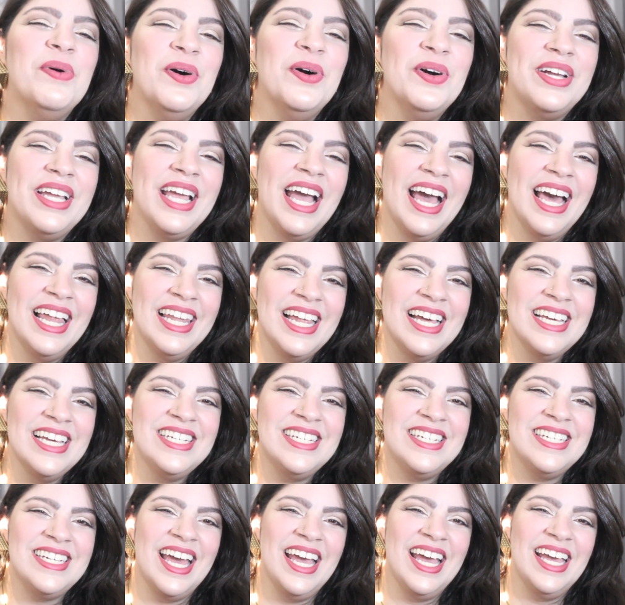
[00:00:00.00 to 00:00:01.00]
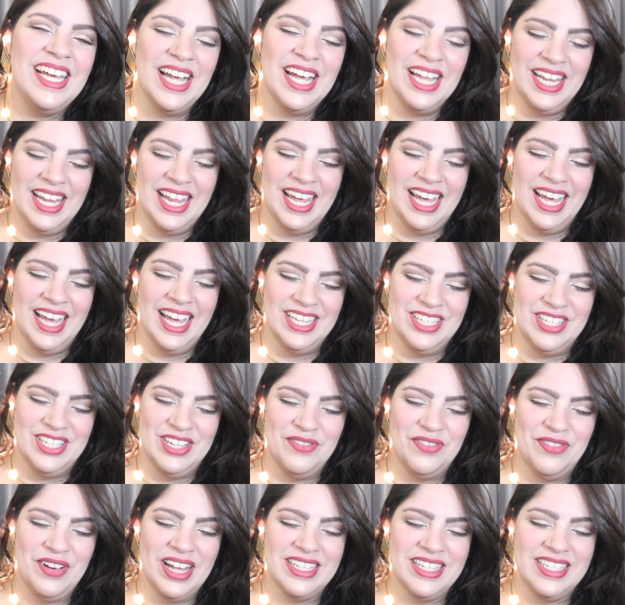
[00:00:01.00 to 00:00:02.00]
Porque ela é cheia, né,
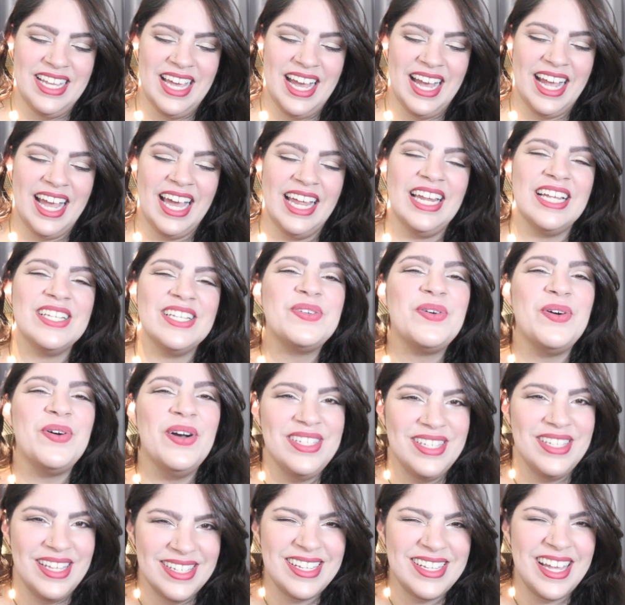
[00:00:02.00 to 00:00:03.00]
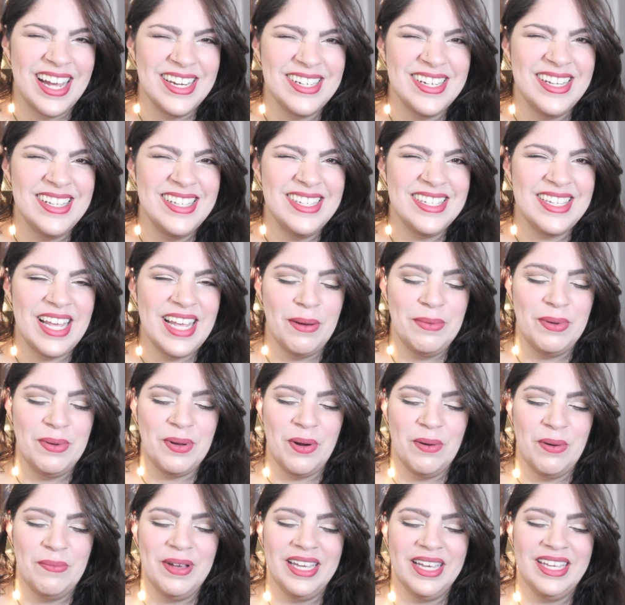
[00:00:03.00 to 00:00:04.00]
de fazer aquelas coisinhas que a gente sabe
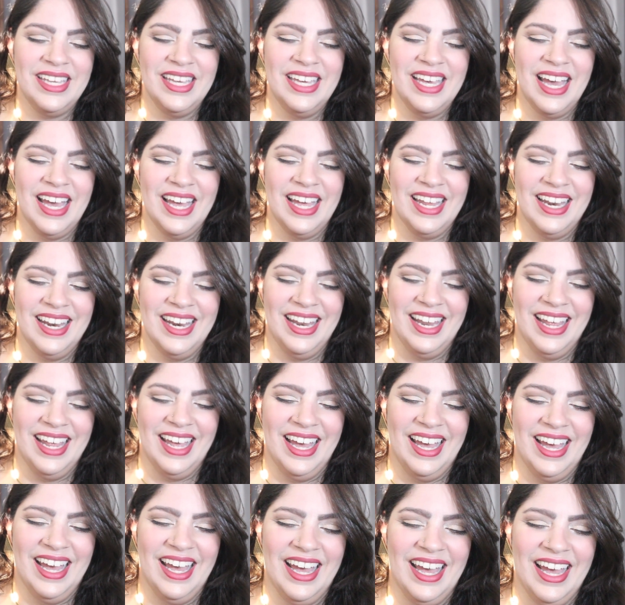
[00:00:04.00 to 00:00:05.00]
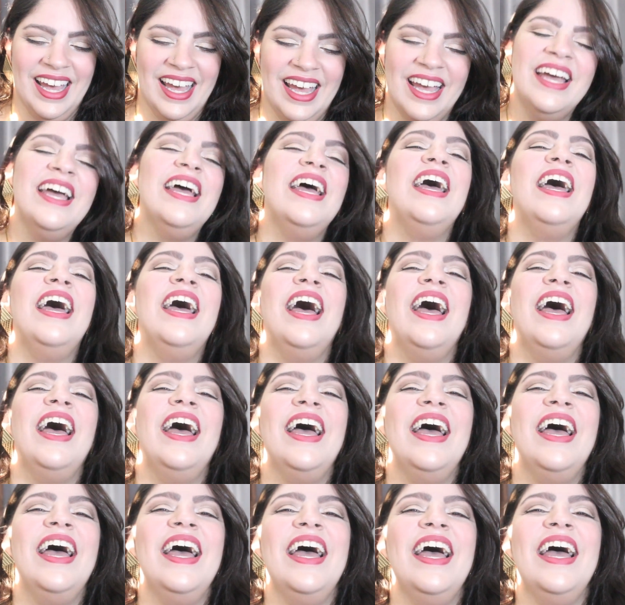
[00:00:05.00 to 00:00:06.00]
como é que é, né? É,
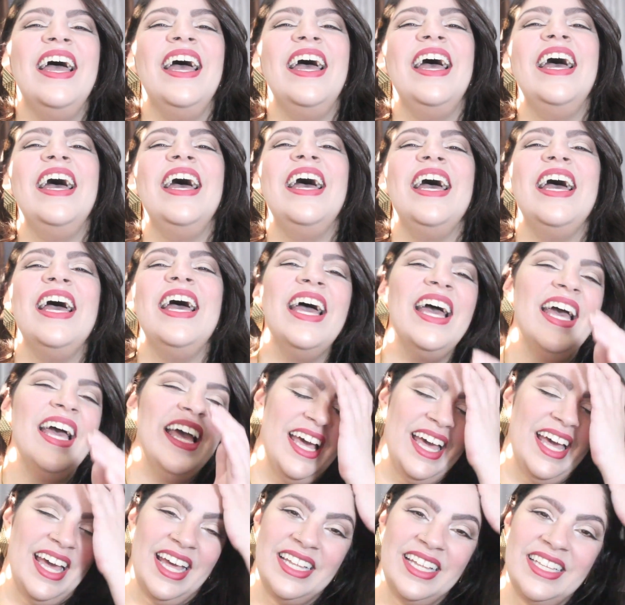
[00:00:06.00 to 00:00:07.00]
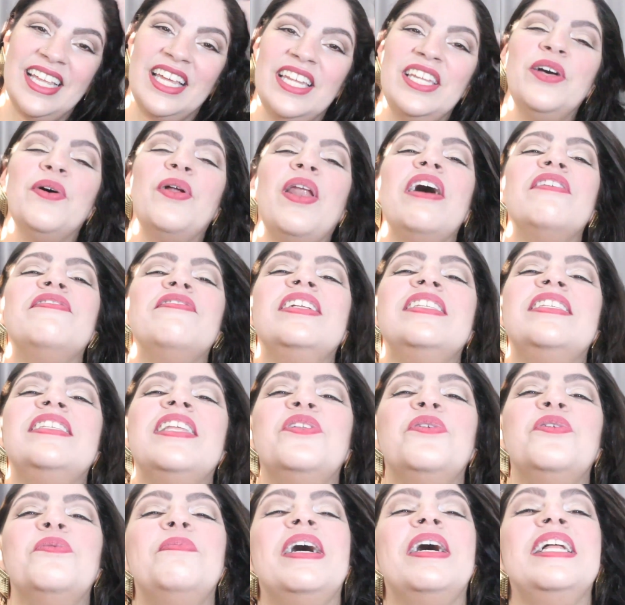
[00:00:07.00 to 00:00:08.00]
é, é, é entendeu?
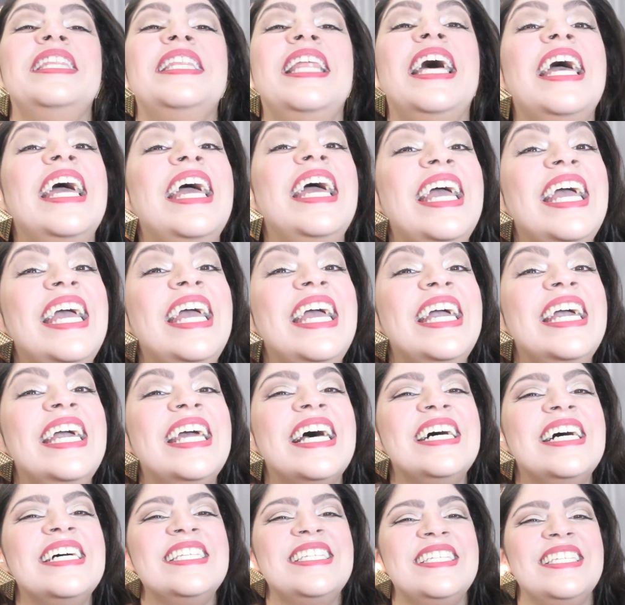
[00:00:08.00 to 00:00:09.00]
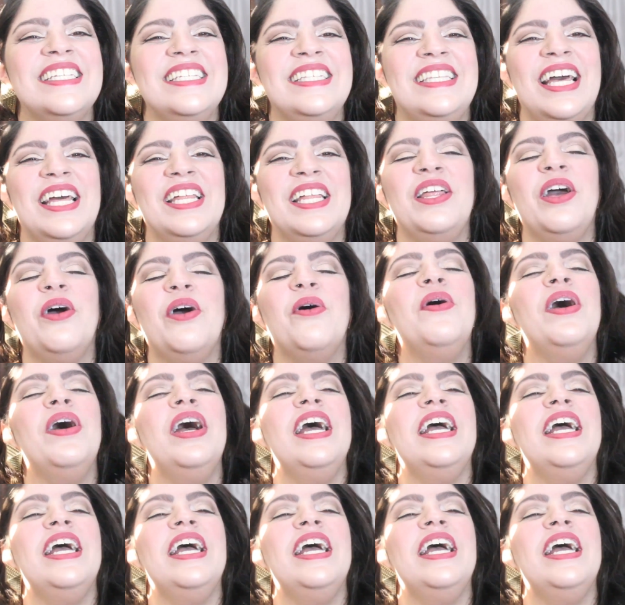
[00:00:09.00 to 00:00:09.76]
Levantando bandeiras, entendeu?